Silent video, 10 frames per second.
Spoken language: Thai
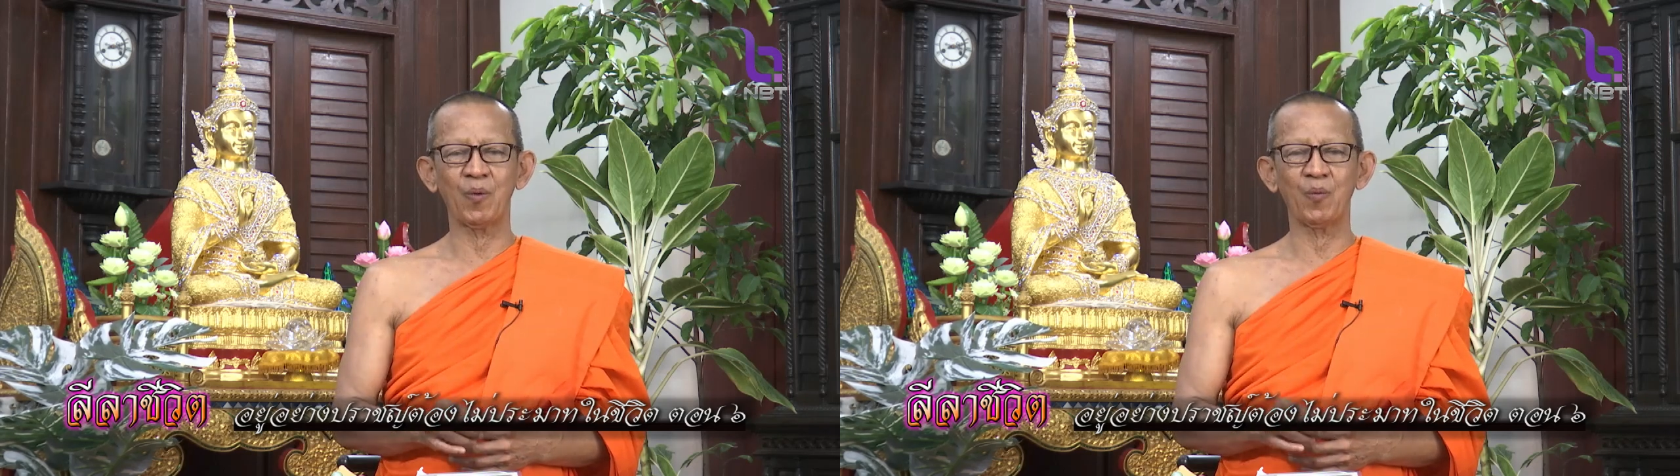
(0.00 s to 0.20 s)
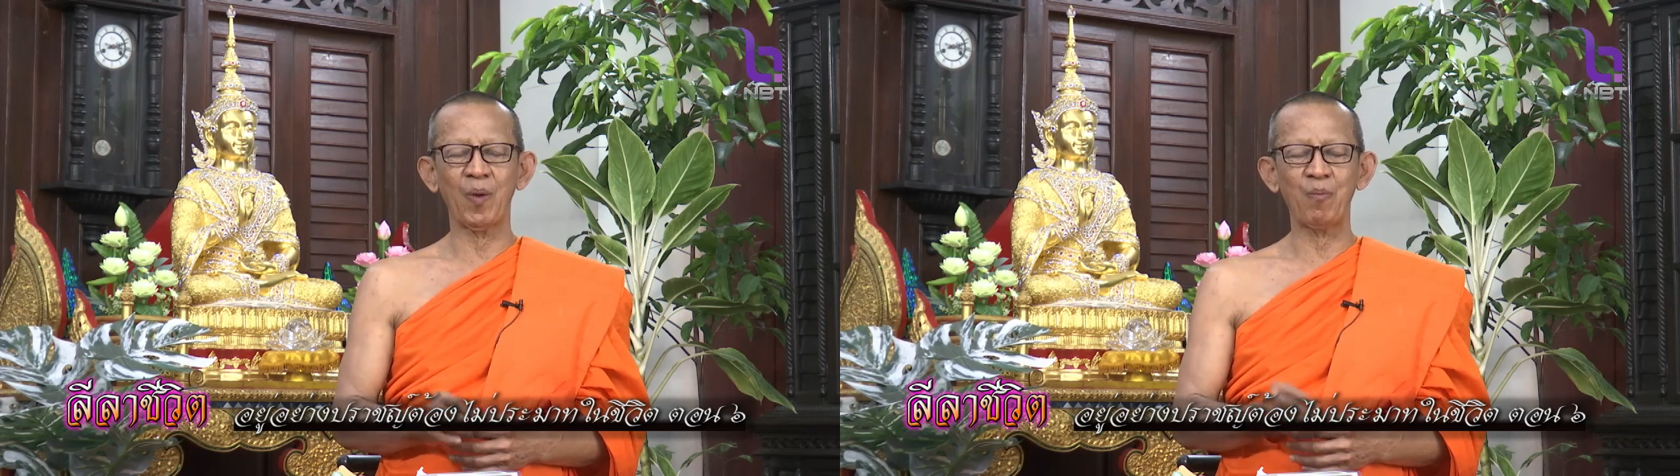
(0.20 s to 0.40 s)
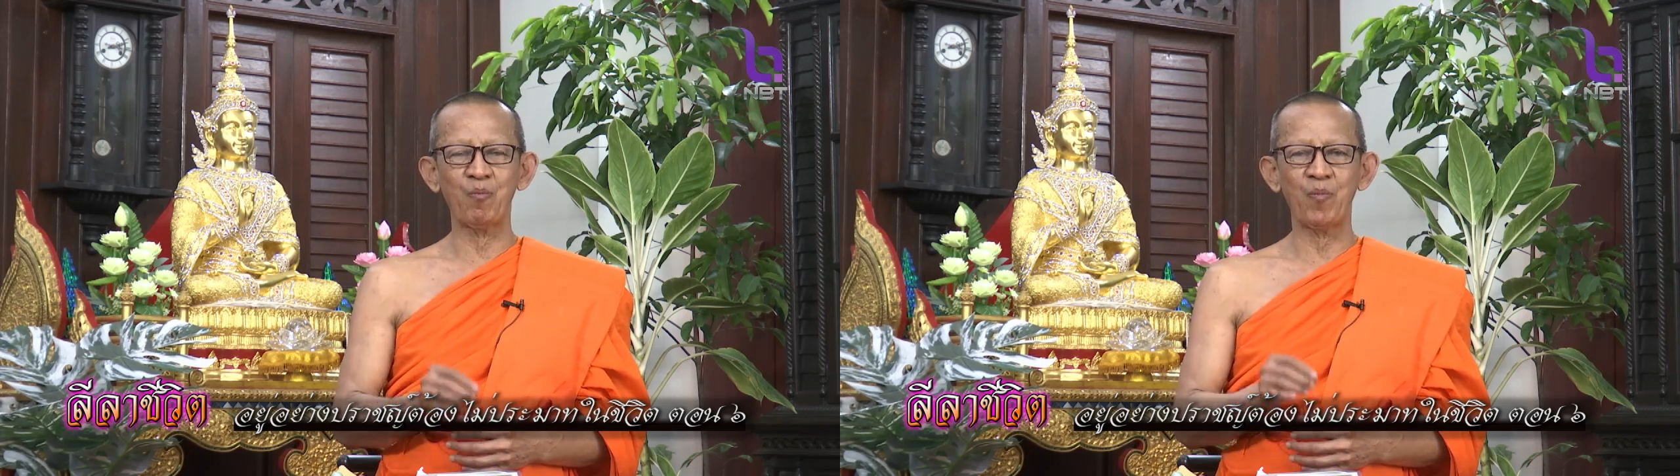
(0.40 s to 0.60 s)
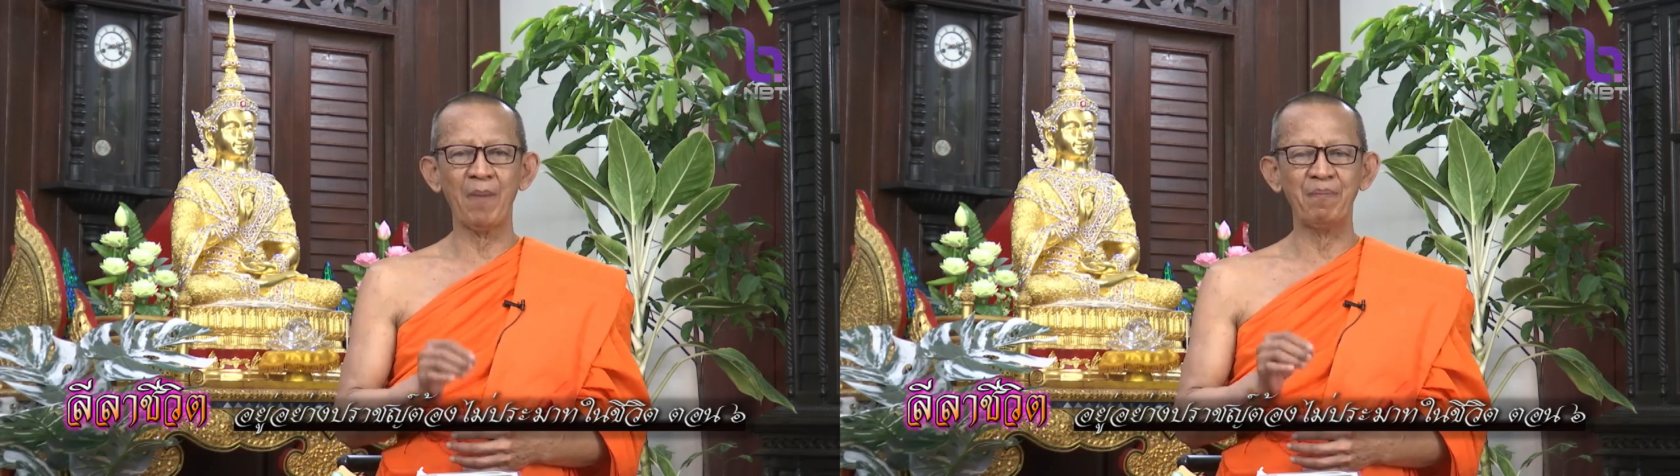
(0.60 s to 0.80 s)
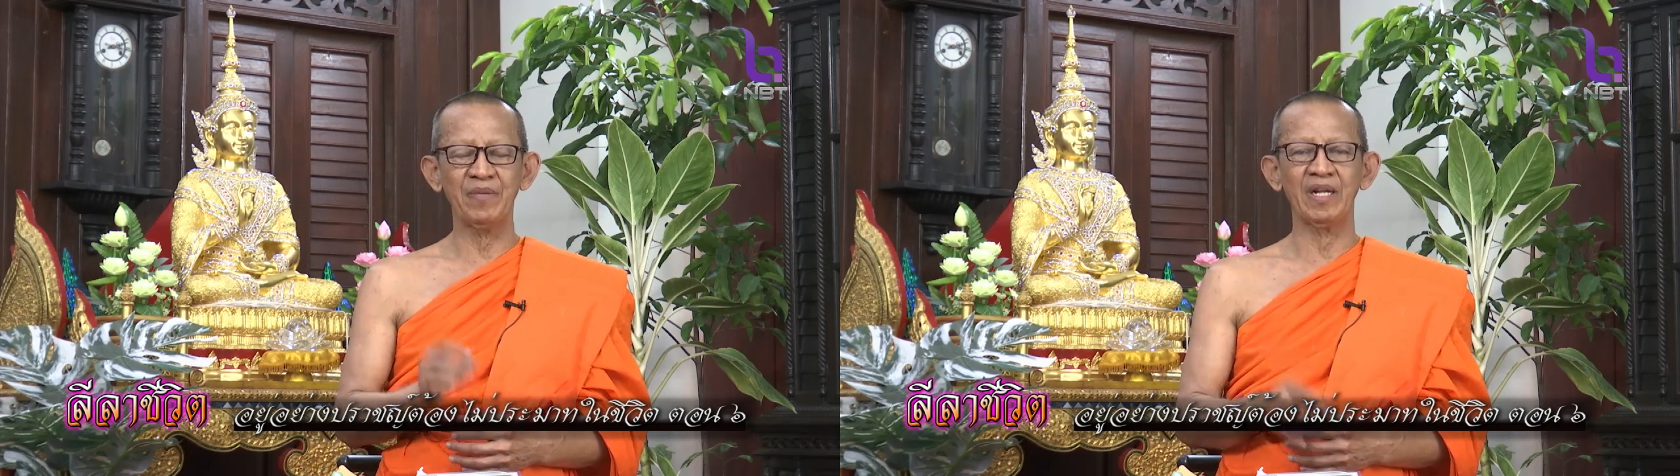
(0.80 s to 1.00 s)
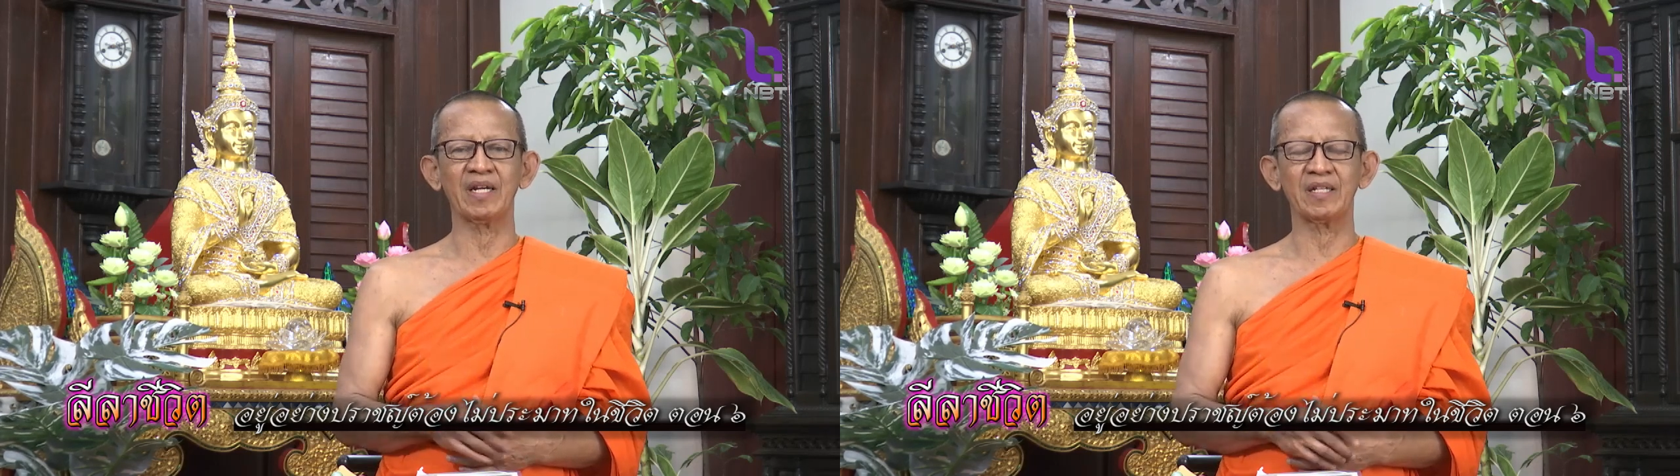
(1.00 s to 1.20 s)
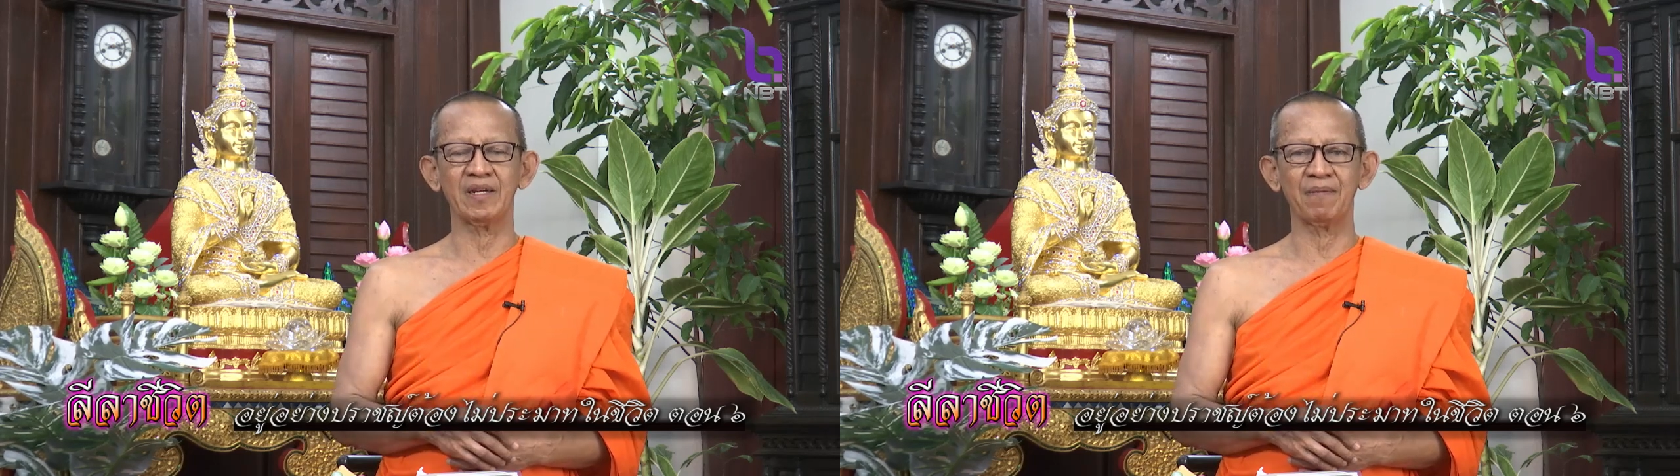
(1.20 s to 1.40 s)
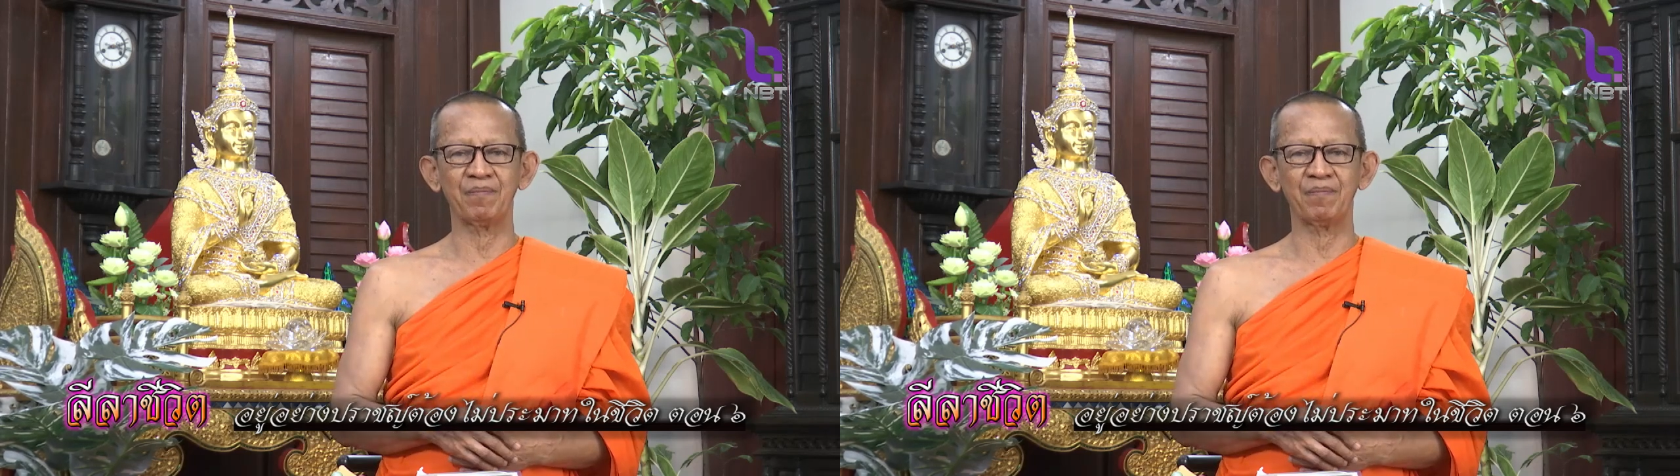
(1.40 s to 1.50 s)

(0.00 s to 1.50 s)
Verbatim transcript: แป๊บๆนี่แหละท่าน